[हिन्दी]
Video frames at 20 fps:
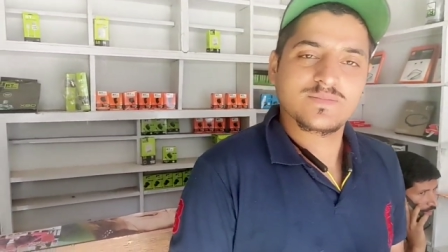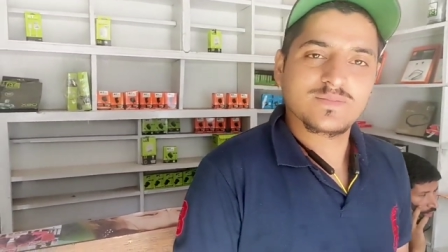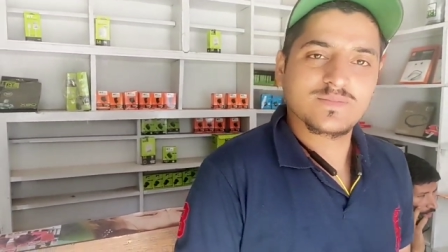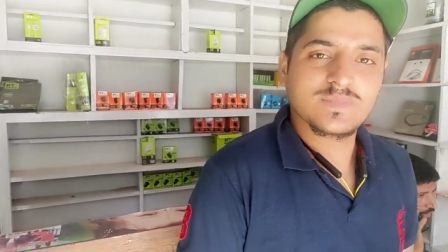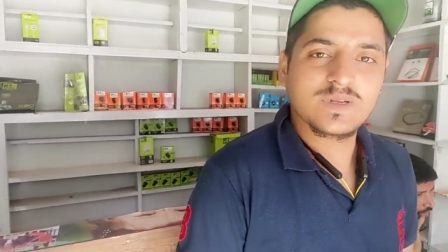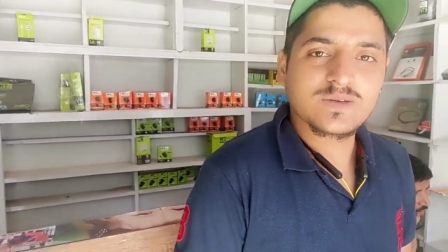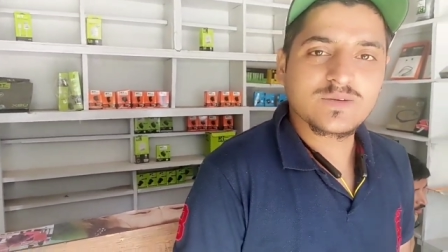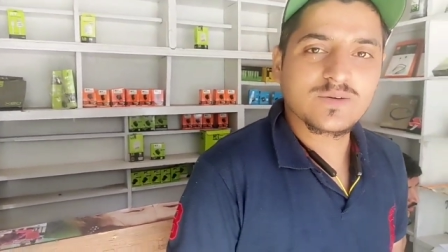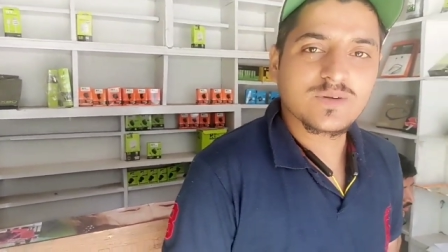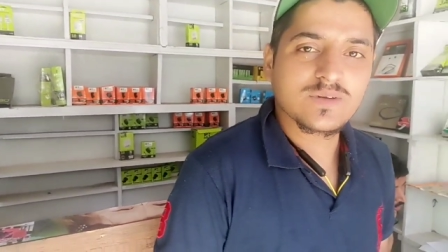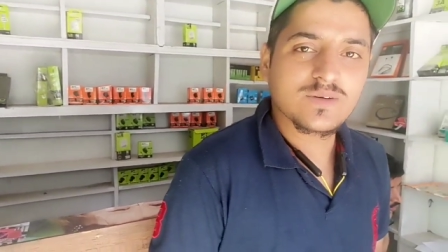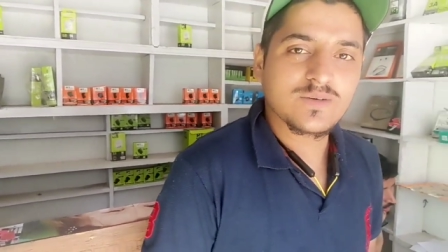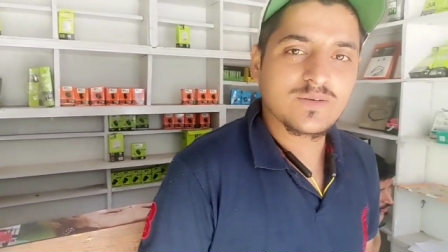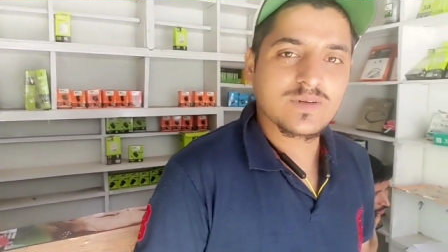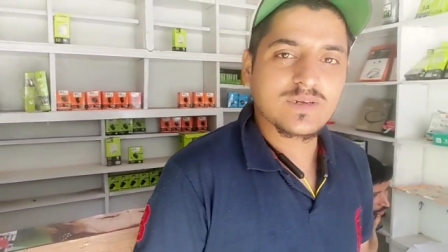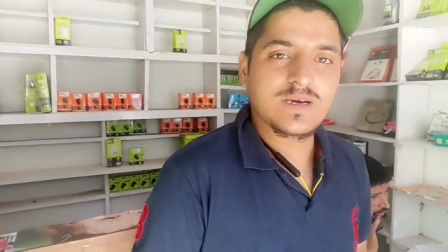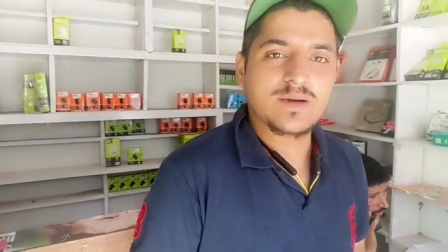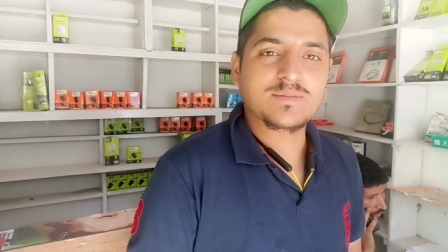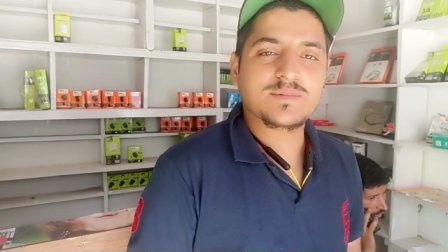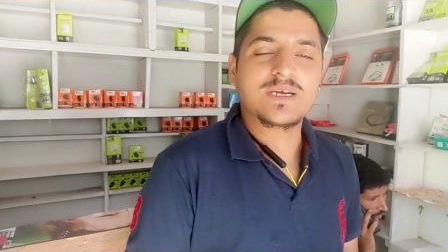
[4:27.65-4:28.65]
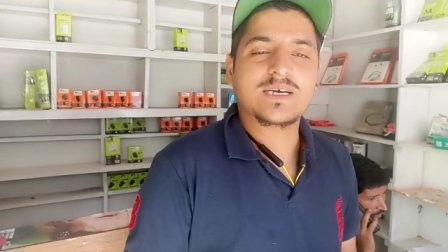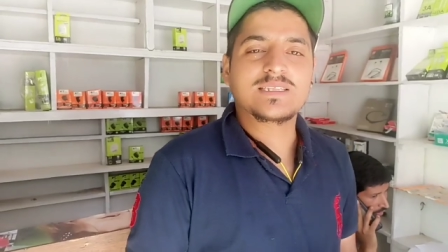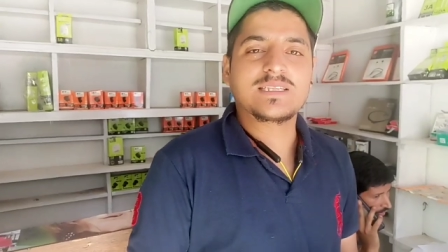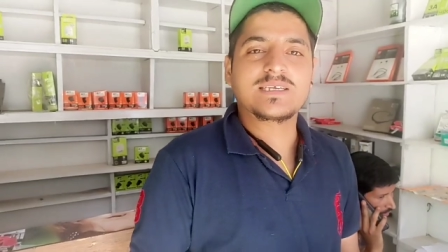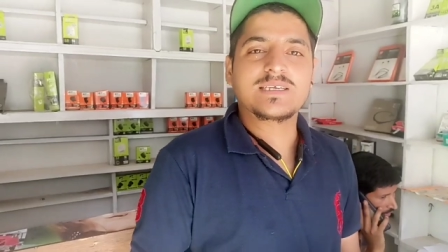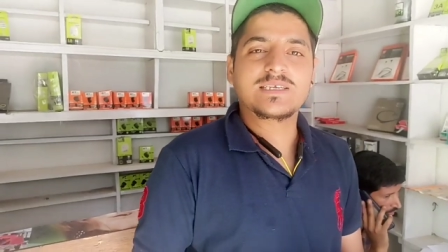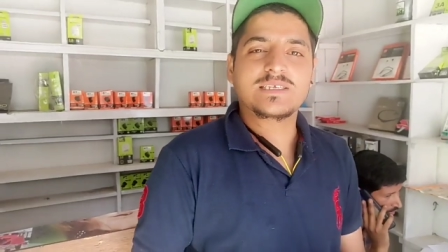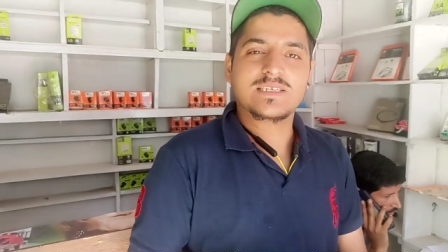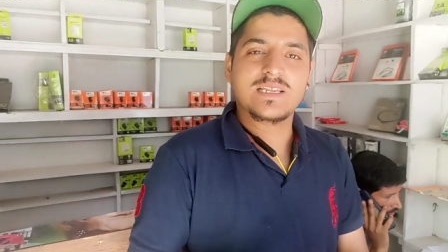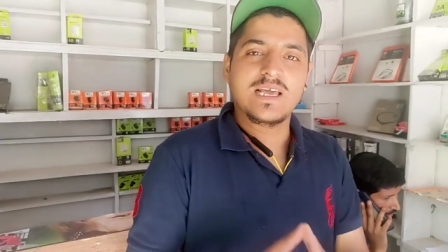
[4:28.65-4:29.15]
लैंग्वेज में चाहते
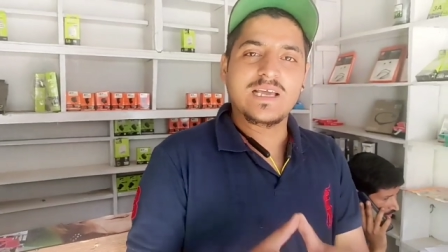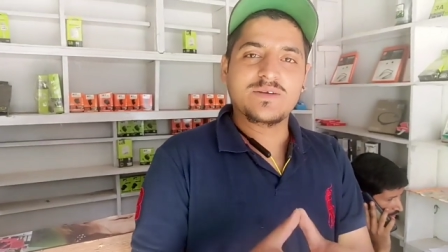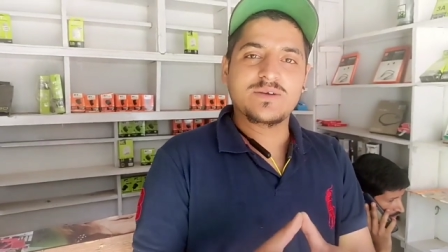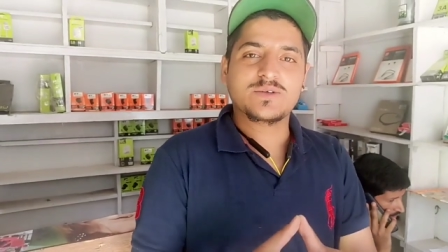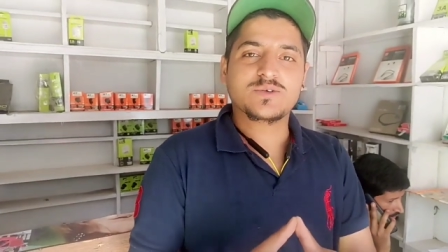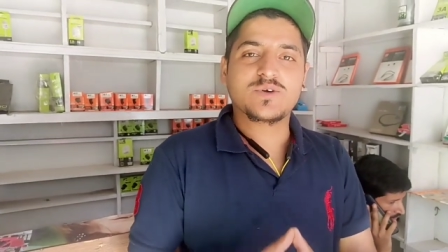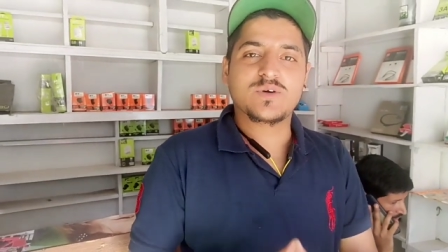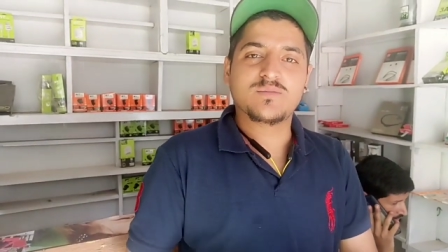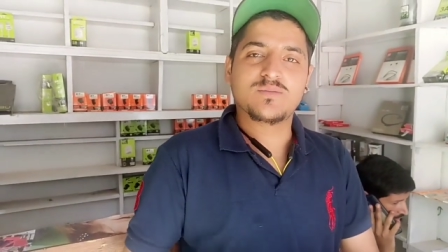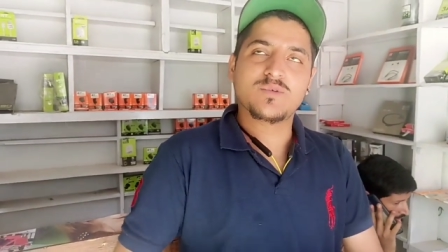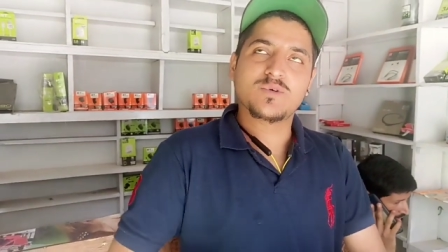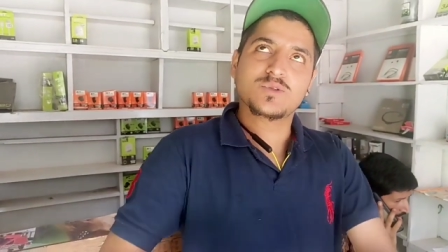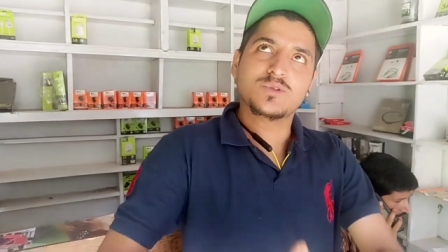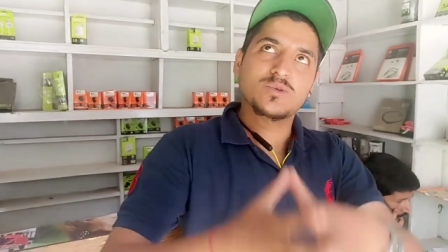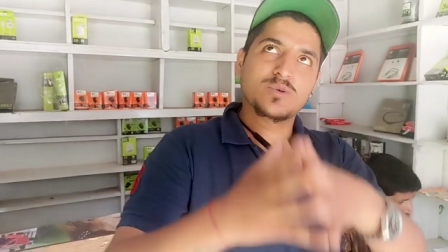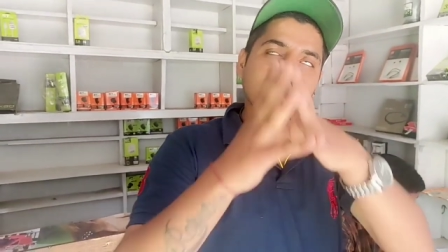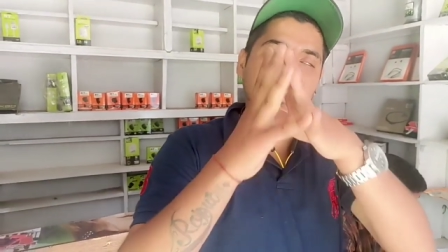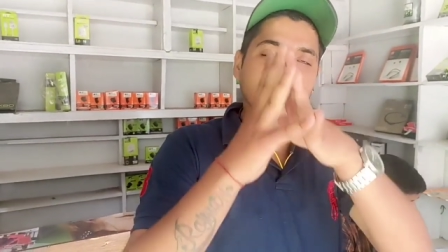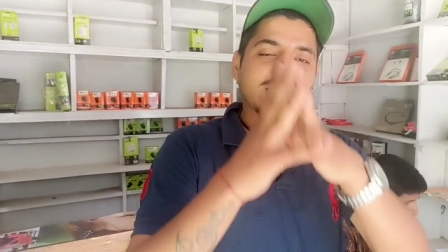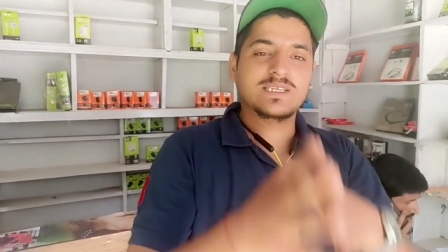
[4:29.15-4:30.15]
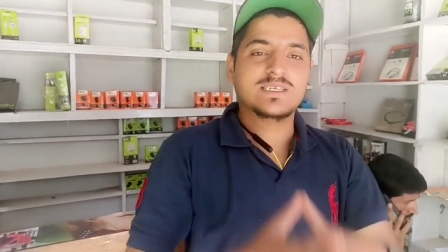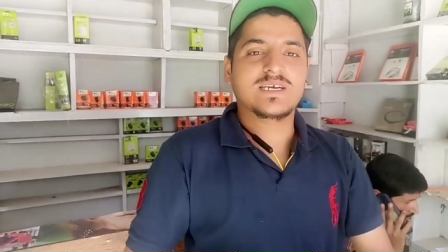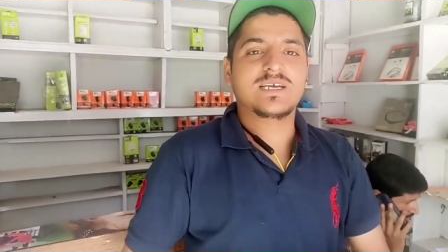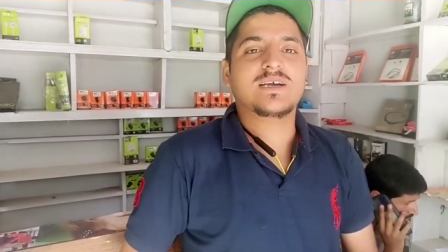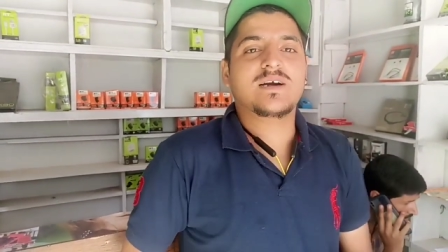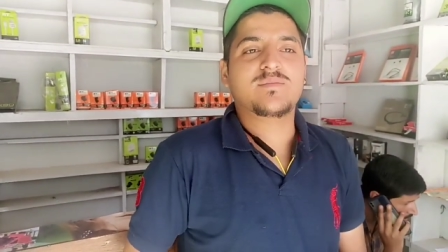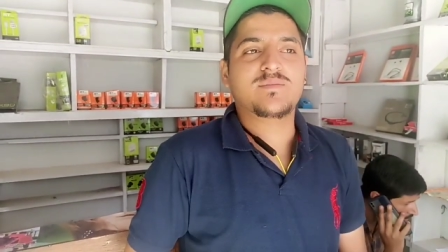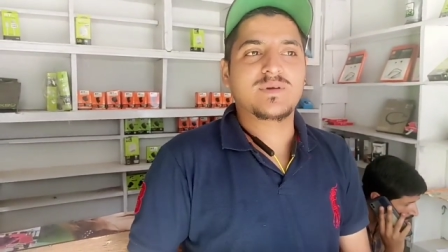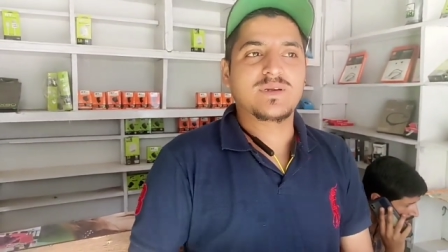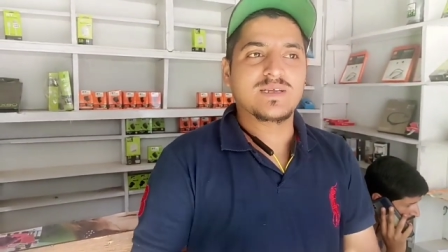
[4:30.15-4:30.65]
हैं कि इस लैंग्वेज को हम बहुत दूर लेके जाएं
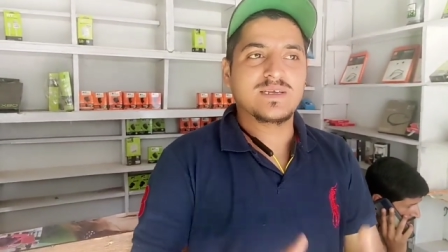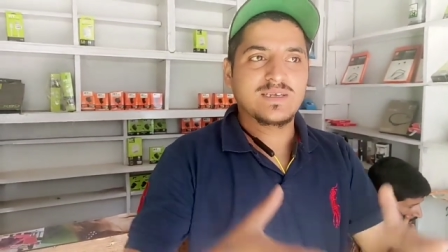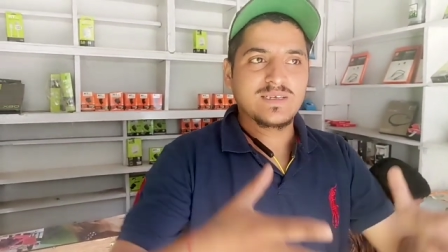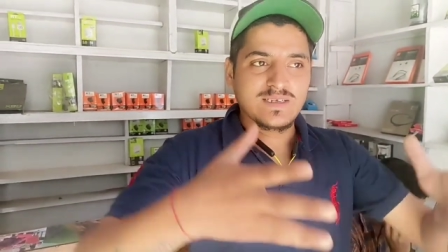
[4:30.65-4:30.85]
अपने तो